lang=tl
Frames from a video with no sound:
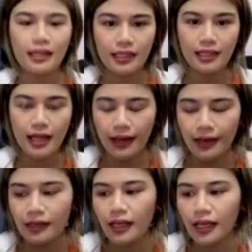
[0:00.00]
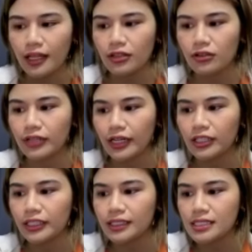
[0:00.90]
and yung
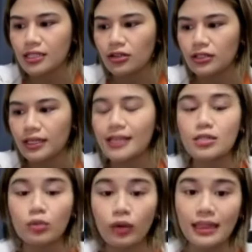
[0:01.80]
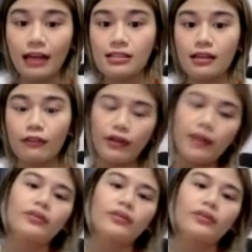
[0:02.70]
regular discount niya is 1,500